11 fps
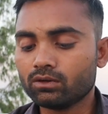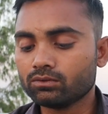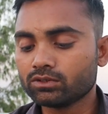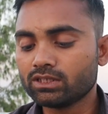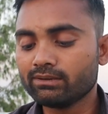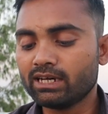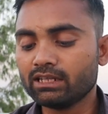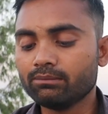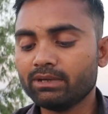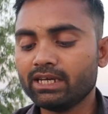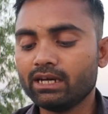और उसके
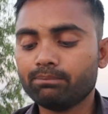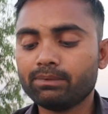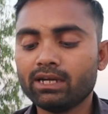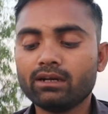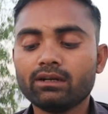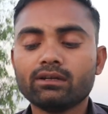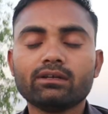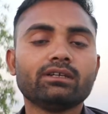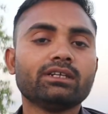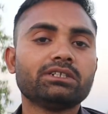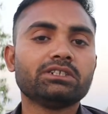बाद में मैं यहाँ पर
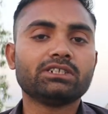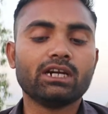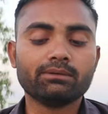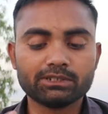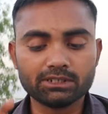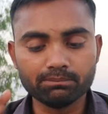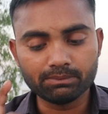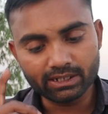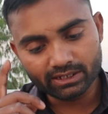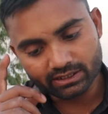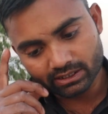गेट स्टार्ट पर
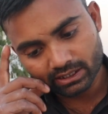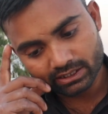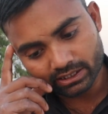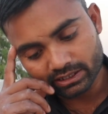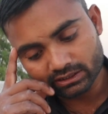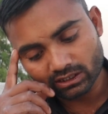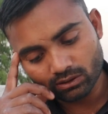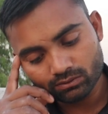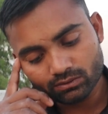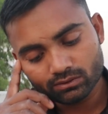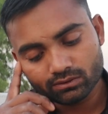सिंपली क्लिक कर देता
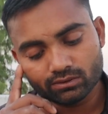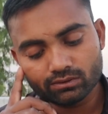हूँ